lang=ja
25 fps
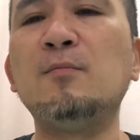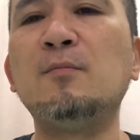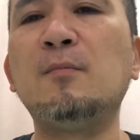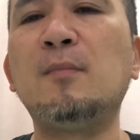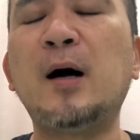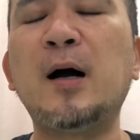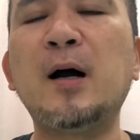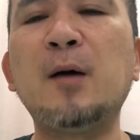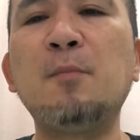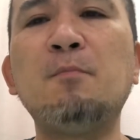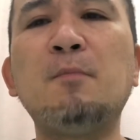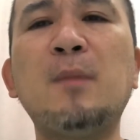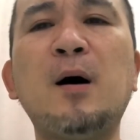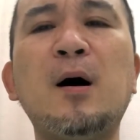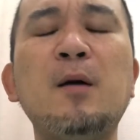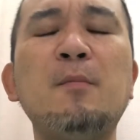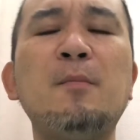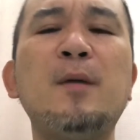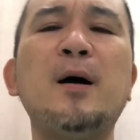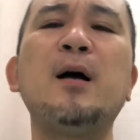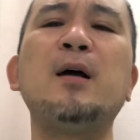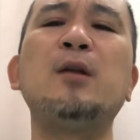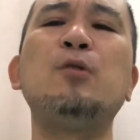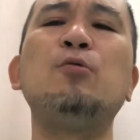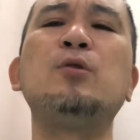前
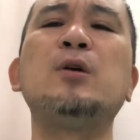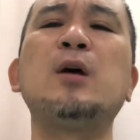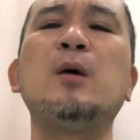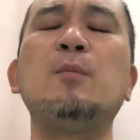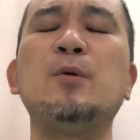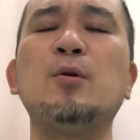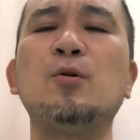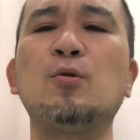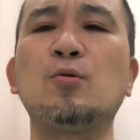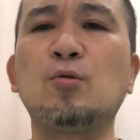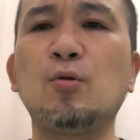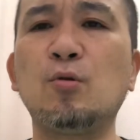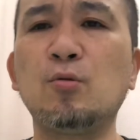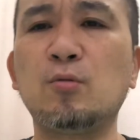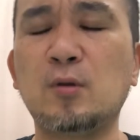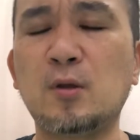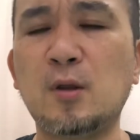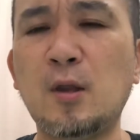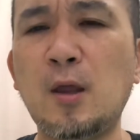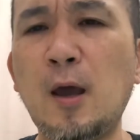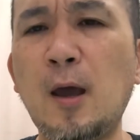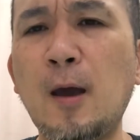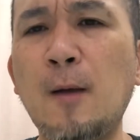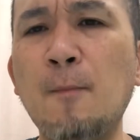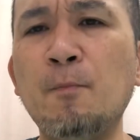回り受け身を取っ
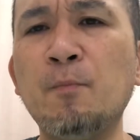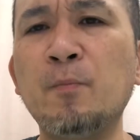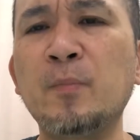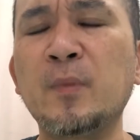て